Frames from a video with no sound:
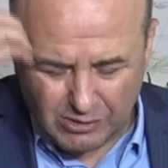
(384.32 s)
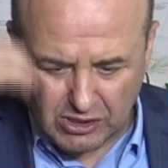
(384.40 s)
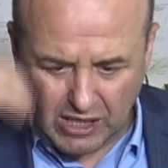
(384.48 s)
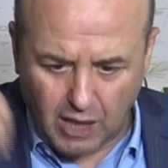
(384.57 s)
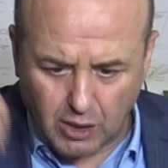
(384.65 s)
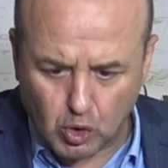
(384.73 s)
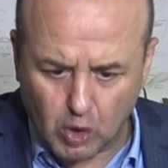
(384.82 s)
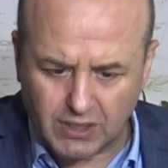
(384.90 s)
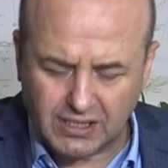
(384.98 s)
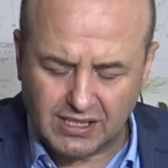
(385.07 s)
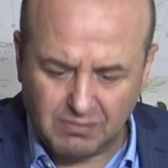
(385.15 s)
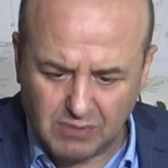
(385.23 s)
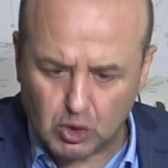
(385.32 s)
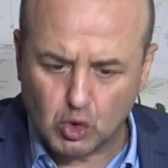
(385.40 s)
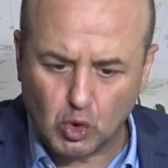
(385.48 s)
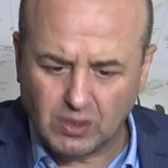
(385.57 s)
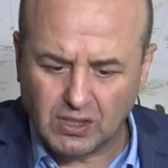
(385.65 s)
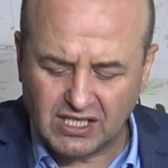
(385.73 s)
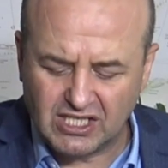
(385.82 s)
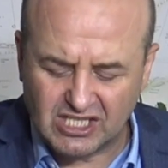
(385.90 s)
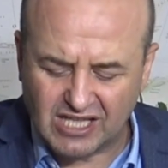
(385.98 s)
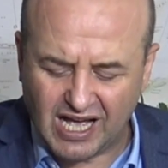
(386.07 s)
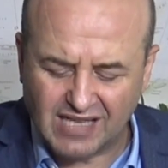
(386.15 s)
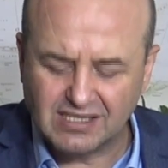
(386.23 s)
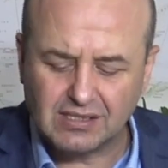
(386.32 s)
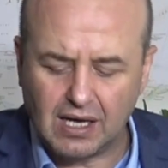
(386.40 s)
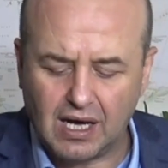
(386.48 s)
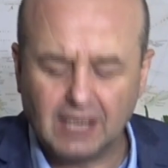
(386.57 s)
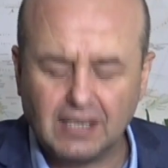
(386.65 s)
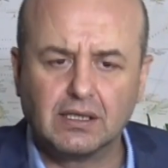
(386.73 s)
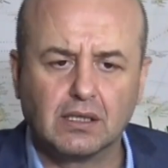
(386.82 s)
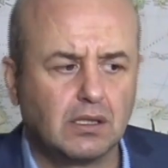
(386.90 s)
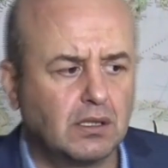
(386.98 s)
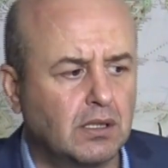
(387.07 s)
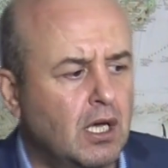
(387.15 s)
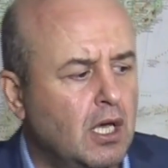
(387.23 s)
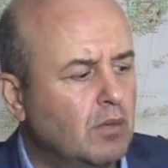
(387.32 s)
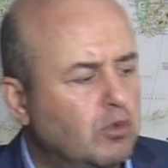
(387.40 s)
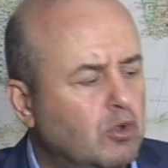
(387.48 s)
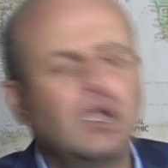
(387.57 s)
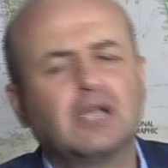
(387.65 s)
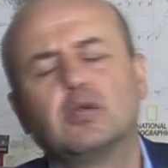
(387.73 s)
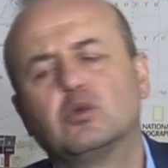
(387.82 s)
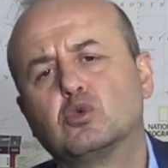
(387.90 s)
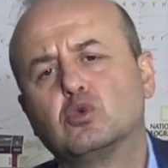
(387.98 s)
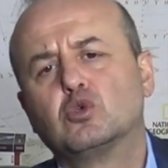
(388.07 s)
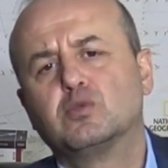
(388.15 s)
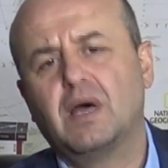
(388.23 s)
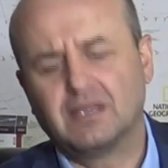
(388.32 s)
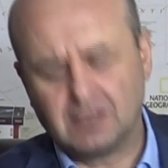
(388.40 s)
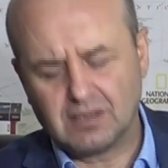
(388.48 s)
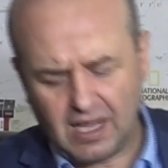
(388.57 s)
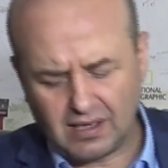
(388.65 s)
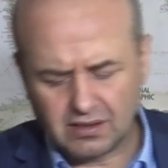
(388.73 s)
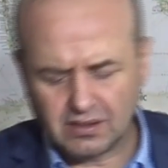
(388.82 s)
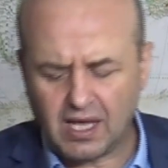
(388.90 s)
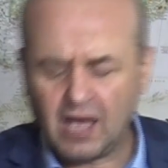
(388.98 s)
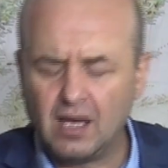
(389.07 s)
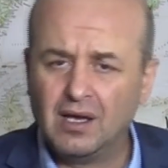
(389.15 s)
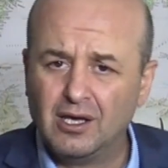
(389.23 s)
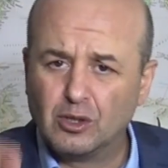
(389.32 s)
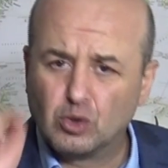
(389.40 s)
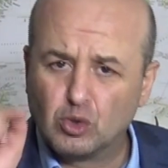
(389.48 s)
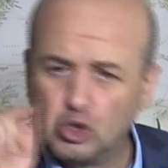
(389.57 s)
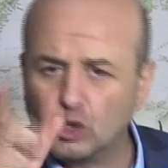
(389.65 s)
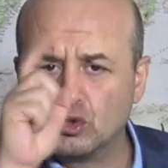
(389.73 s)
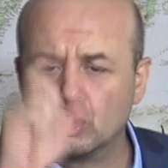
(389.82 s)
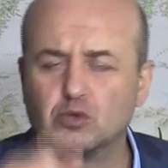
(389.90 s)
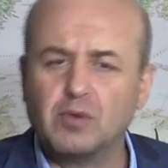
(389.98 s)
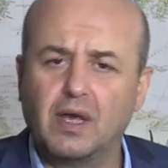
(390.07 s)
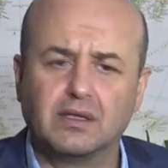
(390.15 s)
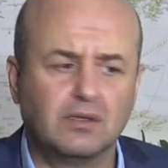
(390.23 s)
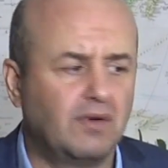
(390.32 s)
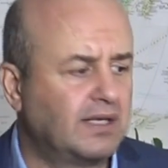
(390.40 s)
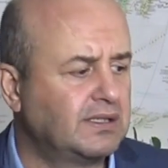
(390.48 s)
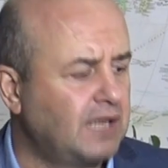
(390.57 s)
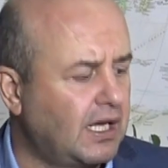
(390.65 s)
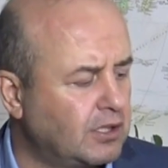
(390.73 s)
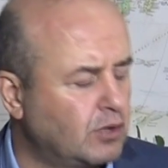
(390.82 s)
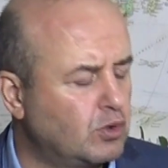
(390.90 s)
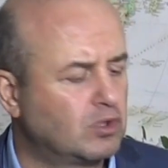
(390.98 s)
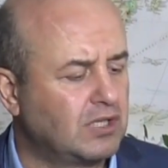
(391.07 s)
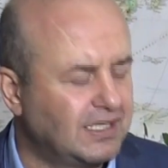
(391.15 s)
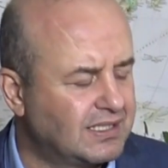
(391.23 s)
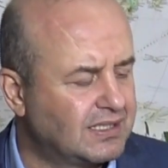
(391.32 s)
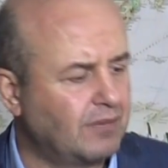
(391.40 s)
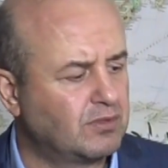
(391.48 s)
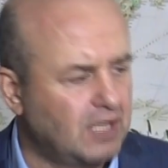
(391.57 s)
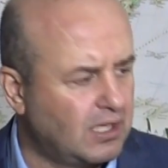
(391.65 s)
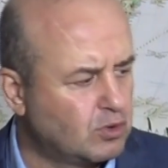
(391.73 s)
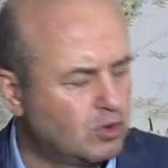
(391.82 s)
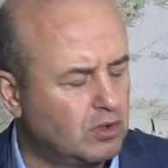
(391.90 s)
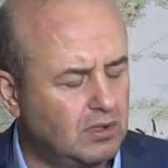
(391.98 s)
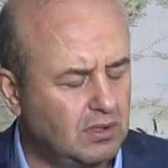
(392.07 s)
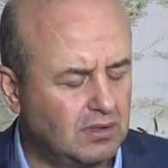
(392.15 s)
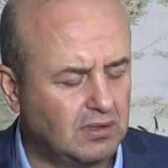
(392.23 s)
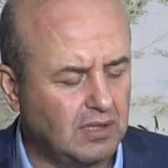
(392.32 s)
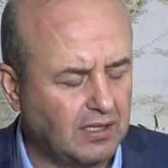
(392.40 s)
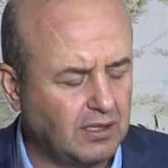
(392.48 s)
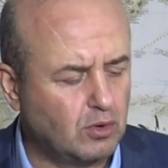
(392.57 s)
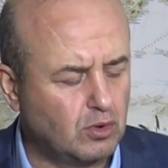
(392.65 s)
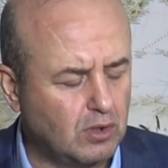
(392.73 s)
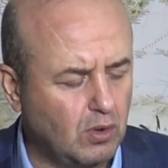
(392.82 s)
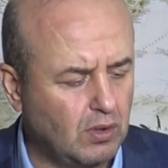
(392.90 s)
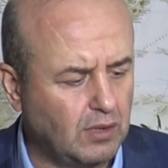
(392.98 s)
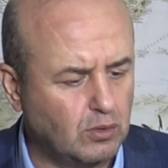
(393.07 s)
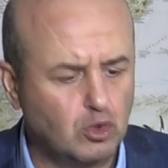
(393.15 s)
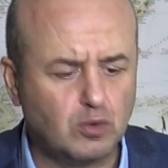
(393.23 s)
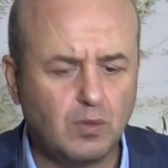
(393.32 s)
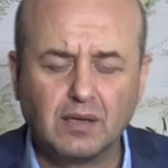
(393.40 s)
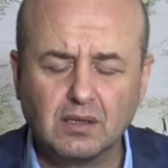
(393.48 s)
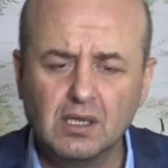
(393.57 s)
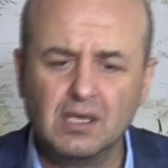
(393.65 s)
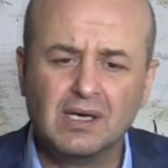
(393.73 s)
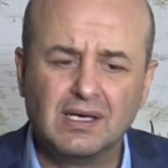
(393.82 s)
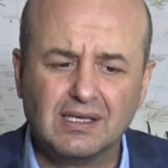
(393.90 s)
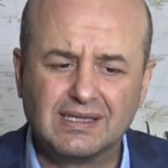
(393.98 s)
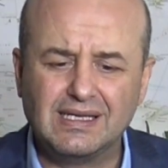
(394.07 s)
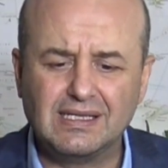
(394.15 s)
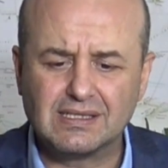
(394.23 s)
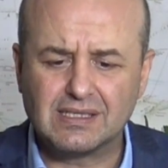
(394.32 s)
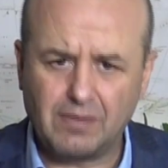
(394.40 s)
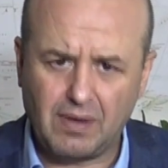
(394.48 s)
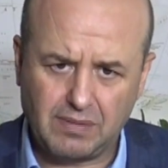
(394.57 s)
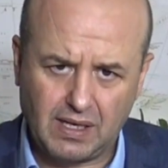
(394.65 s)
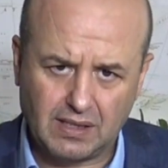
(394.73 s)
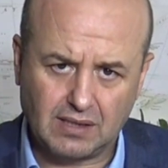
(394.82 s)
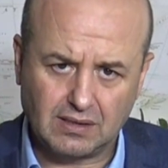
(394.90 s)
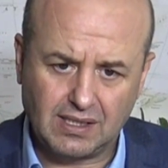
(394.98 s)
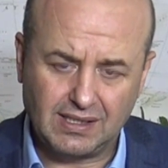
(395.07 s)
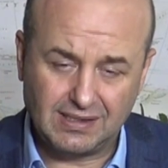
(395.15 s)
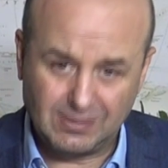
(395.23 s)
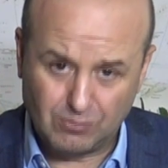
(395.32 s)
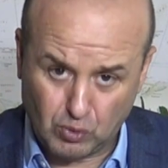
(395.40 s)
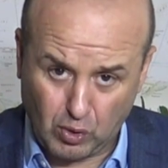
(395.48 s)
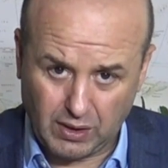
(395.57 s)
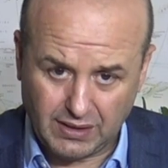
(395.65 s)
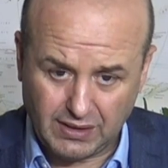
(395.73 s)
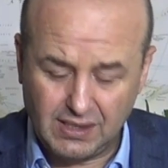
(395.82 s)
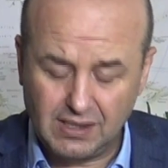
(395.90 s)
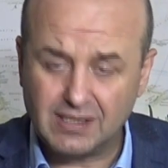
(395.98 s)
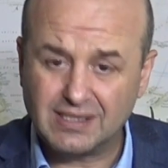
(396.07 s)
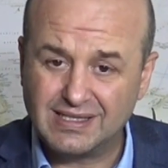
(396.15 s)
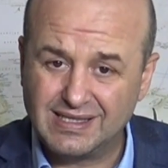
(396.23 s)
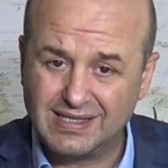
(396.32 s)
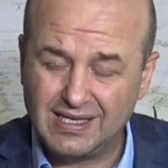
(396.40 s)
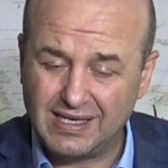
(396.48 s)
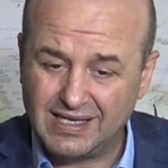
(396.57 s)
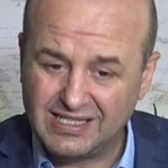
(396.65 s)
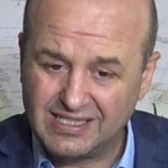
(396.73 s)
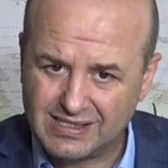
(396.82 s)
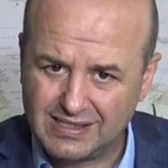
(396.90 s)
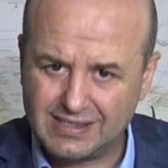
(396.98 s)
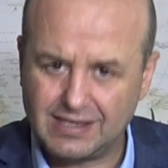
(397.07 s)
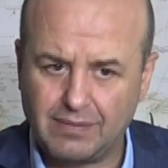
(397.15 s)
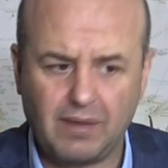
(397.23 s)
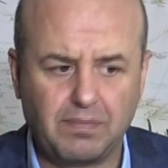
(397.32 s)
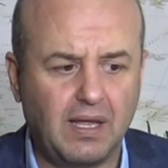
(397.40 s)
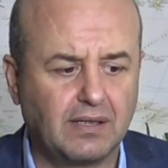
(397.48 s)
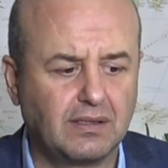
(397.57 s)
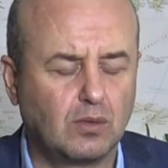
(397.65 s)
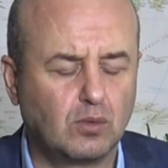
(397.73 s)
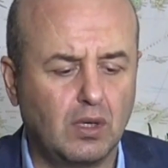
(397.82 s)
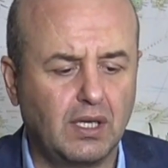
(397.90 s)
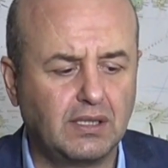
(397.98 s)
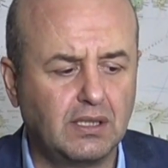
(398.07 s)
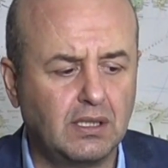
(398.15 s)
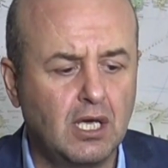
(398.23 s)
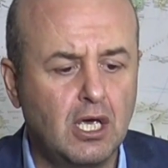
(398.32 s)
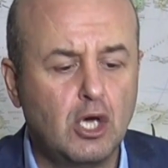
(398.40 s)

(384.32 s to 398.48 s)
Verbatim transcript: daha sonraki misyonları için hazır hale getirdi. Bugün Atatürk düşmanlığının altında Türk düşmanlığı vardır. Atatürk'e İslamcılar e, Atatürk'e olan düşmanlığı dini sebeplerden değil, dolayı değildir. E, ırkı sebeplerden dolayıdır.